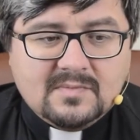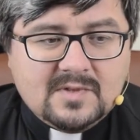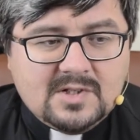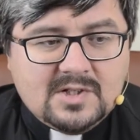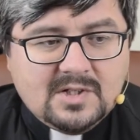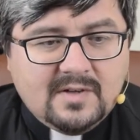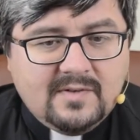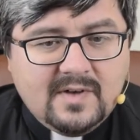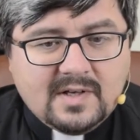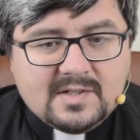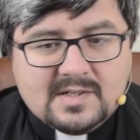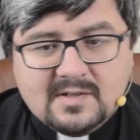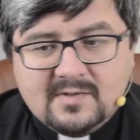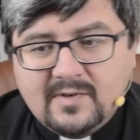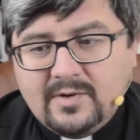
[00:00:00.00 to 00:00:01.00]
Человек,
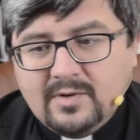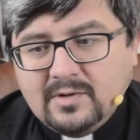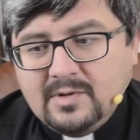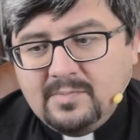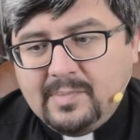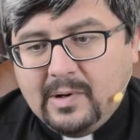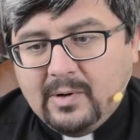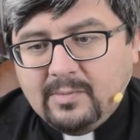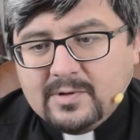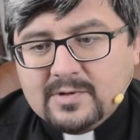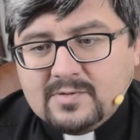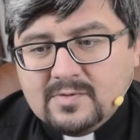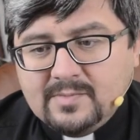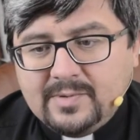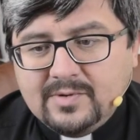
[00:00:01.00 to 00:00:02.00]
сотворенный по
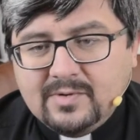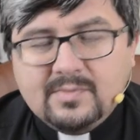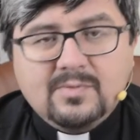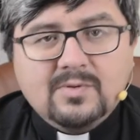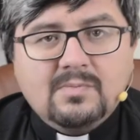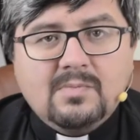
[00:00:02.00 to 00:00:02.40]
образу и подобию